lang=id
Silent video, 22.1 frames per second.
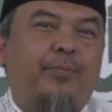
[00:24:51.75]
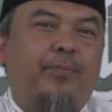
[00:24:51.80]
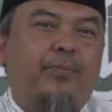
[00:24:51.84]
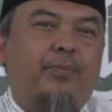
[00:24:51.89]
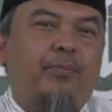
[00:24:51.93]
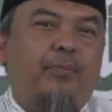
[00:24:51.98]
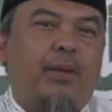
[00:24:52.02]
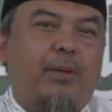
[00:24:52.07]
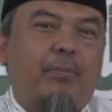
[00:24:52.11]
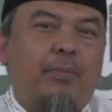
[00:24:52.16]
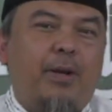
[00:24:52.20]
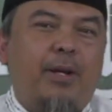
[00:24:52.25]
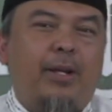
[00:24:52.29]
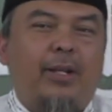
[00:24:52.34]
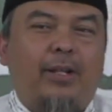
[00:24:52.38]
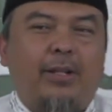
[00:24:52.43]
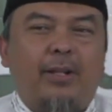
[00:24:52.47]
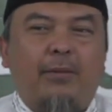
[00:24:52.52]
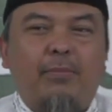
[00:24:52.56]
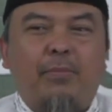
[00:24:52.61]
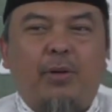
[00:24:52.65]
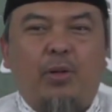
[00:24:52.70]
memang
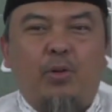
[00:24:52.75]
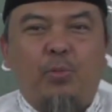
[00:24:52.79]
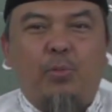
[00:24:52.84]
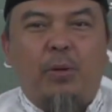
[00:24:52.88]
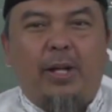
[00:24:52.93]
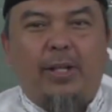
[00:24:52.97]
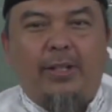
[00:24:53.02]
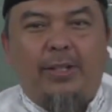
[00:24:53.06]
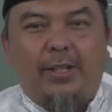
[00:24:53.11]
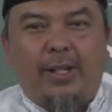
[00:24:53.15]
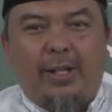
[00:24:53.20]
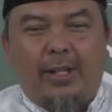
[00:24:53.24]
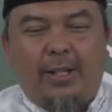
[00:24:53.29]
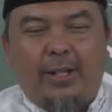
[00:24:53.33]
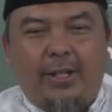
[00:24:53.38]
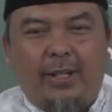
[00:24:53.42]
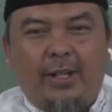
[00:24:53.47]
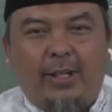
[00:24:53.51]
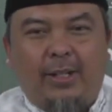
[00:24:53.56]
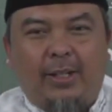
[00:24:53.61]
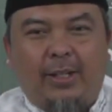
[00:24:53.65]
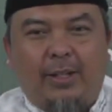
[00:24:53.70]
kita baru belajar
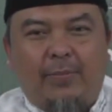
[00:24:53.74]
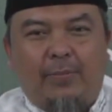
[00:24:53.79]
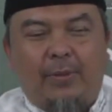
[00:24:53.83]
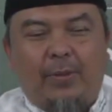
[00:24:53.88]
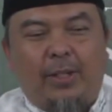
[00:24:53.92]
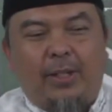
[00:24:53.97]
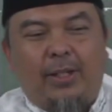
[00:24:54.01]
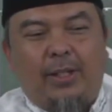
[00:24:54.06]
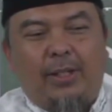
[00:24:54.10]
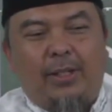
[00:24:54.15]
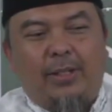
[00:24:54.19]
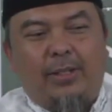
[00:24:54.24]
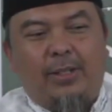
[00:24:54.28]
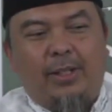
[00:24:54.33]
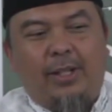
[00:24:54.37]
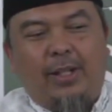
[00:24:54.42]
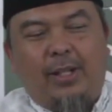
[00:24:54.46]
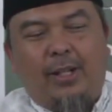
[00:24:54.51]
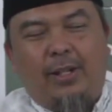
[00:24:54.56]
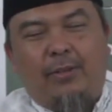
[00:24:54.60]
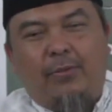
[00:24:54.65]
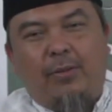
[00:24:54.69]
ini tapi
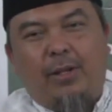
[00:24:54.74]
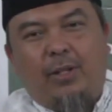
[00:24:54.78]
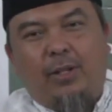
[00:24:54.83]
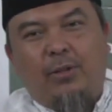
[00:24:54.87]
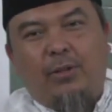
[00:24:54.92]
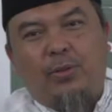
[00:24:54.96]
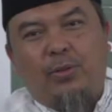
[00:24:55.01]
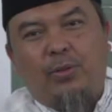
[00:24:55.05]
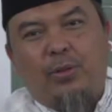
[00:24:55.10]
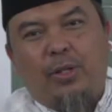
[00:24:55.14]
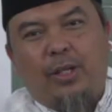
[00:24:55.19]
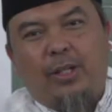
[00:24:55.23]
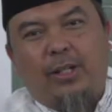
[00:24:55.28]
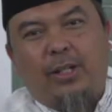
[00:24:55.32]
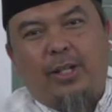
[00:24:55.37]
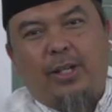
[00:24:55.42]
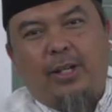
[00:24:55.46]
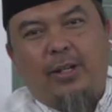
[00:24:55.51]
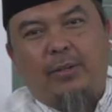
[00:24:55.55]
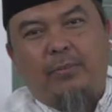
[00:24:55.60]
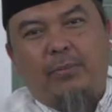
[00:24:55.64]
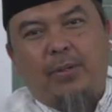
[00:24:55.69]
seiring waktu
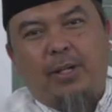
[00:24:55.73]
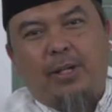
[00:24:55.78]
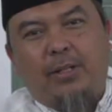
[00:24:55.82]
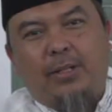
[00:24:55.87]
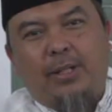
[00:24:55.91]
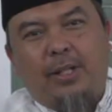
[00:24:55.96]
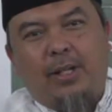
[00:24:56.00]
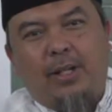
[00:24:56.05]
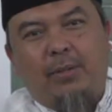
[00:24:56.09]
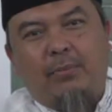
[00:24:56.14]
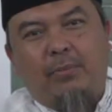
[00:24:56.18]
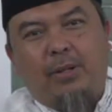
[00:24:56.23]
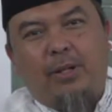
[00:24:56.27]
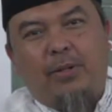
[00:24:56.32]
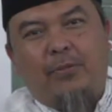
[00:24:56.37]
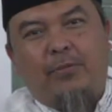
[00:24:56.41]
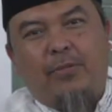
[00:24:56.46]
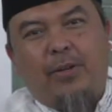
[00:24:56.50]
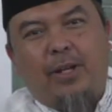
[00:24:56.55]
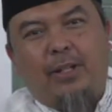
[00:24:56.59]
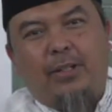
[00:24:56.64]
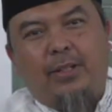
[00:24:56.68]
kita akan merasakan
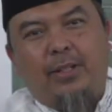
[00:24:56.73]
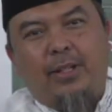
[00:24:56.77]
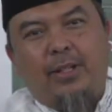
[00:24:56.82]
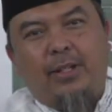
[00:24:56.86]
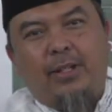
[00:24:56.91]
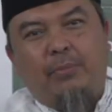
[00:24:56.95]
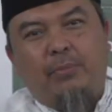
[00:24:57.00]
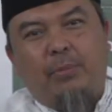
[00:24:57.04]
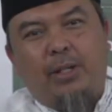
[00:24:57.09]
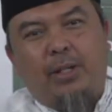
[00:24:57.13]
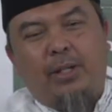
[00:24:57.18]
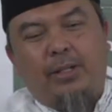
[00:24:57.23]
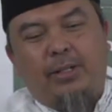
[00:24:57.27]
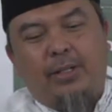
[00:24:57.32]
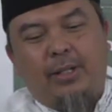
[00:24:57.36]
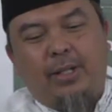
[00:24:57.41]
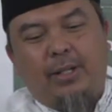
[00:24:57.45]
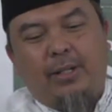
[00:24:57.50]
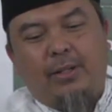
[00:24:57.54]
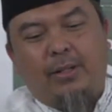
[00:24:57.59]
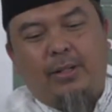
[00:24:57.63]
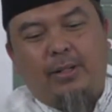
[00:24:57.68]
manfaatnya
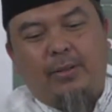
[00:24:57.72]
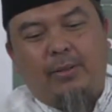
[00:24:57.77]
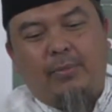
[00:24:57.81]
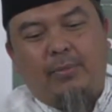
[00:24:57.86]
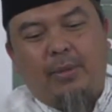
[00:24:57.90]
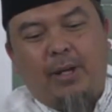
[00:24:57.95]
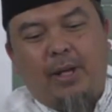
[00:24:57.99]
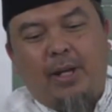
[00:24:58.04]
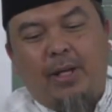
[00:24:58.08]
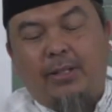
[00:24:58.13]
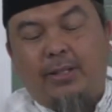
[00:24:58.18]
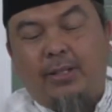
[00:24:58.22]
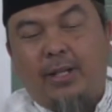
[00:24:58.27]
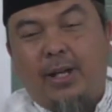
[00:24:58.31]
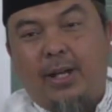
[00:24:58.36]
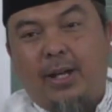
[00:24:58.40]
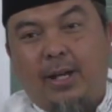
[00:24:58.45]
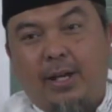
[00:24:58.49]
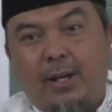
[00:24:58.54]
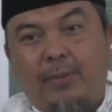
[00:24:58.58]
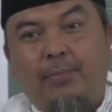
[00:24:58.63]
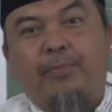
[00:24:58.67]
belajar bahasa
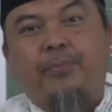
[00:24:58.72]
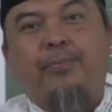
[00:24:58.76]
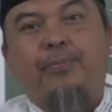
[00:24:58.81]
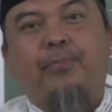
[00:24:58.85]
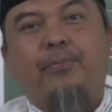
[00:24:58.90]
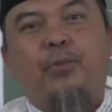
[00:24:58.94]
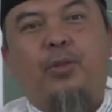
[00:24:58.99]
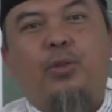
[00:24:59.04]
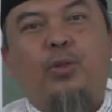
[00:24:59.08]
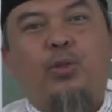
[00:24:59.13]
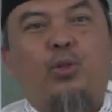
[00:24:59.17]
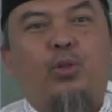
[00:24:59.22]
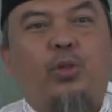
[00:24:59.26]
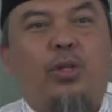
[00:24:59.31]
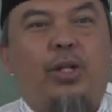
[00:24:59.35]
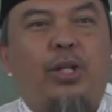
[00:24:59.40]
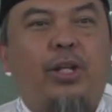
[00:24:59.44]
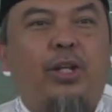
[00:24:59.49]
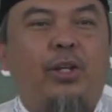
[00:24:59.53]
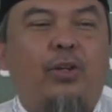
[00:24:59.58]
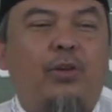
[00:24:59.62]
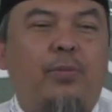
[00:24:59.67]
Arab untuk
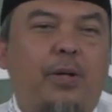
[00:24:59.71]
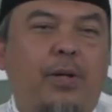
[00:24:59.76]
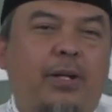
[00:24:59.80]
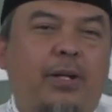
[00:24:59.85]
kehidupan